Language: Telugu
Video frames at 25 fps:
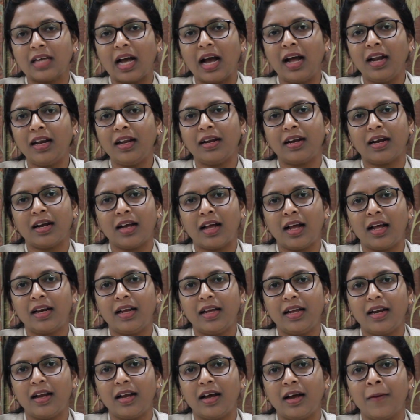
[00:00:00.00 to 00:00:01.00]
చాలా
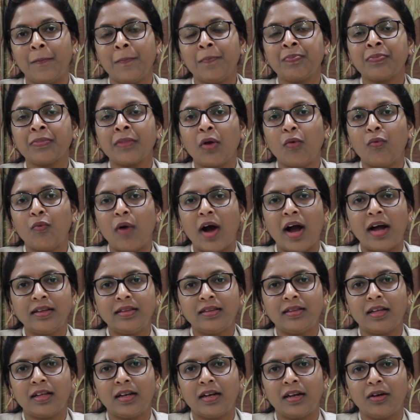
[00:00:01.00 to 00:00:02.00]
రకాలైన
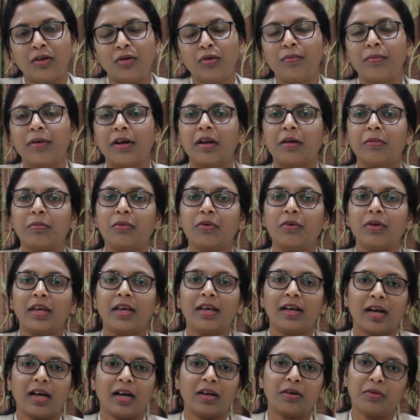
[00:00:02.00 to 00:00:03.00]
వార్తలను మనము
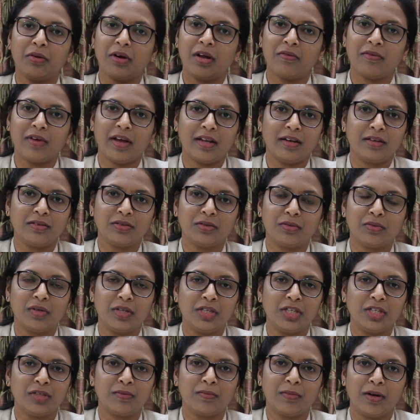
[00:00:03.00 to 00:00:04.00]
ఈ కరోనా వైరస్
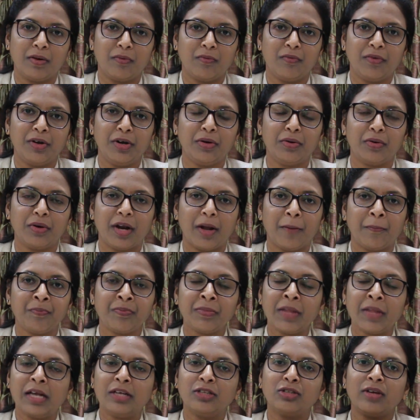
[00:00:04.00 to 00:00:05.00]
గురించి మనం వింటున్నాం
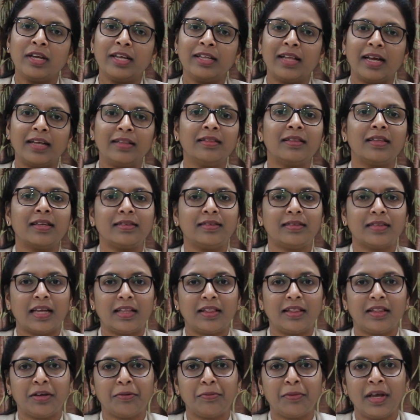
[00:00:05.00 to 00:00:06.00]
సో ఇదంతా
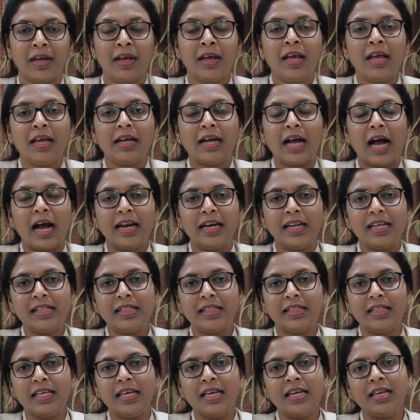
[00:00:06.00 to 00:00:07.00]
సత్యమే కానీ
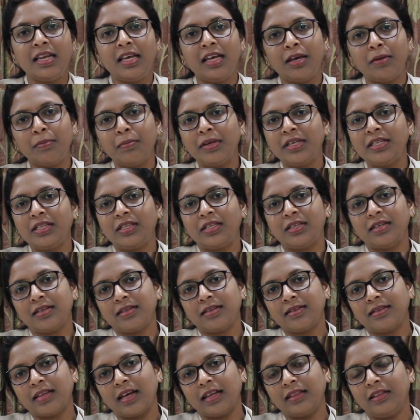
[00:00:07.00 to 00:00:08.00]
దీనికి మించిన
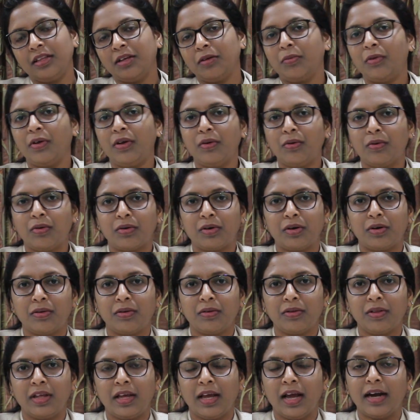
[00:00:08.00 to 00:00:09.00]
సత్యము ఇంకొకటి
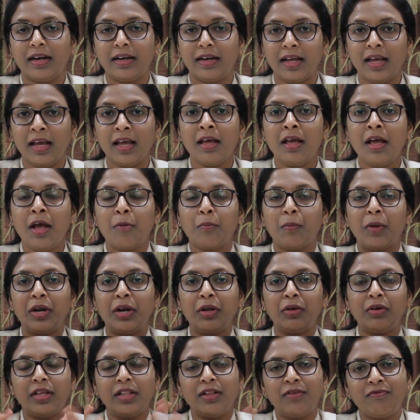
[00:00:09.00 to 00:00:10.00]
ఉంది అంటే
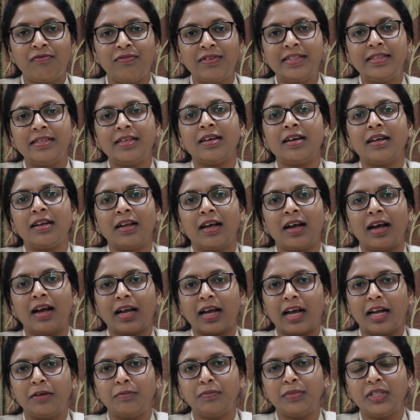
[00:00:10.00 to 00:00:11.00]
మనకి ఇది ఫిజికల్గా
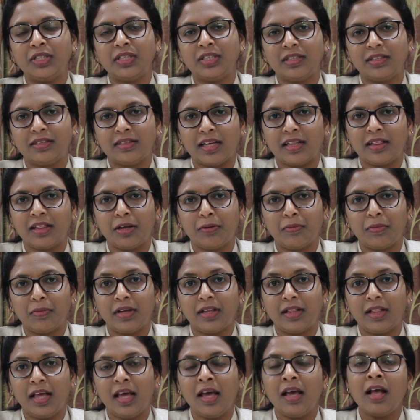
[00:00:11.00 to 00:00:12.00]
కనిపించే సత్యం
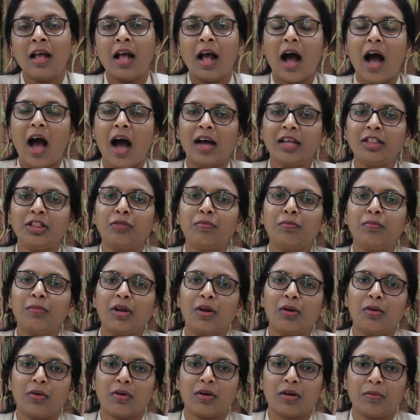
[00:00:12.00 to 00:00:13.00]
అయితే
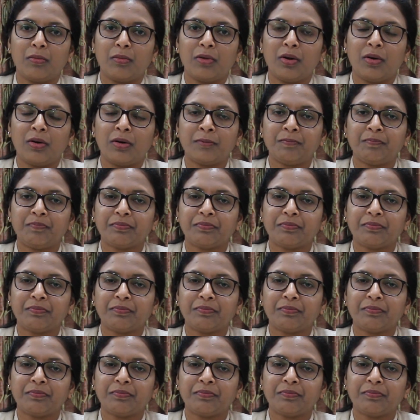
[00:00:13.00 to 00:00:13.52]
ఆత్మలోకంలో